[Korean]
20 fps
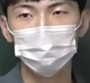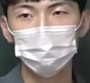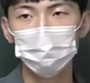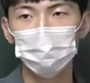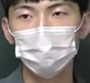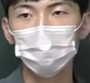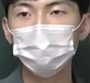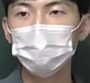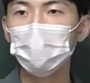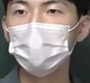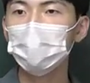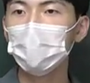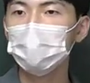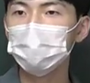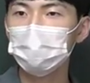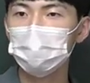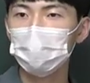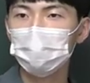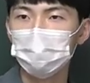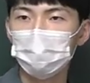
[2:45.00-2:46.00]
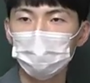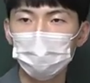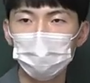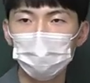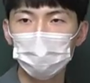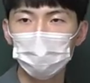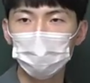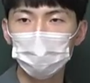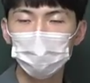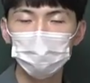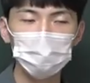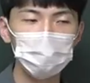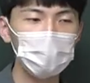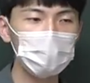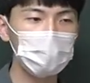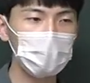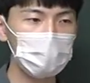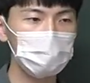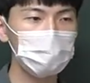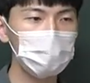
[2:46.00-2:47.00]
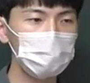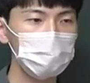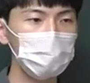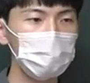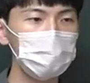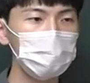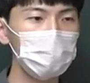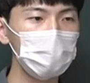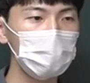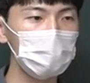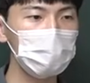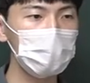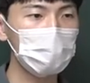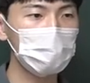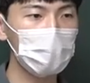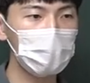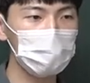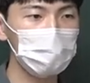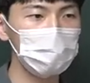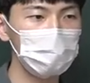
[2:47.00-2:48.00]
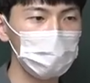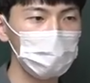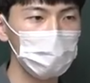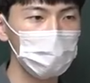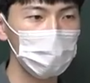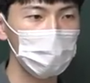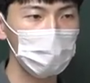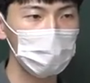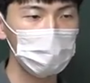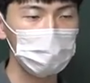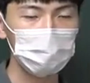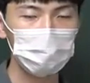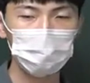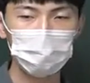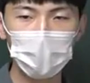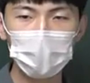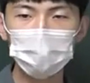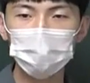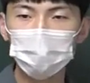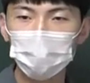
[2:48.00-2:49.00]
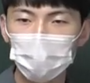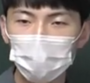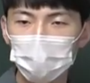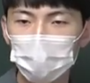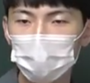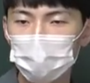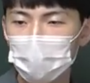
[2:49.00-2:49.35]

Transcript: 그럼 시간 다 지나죠? 그럼 시간 다 지날 동안 체력이 다 빠지죠? 빠진 체력으로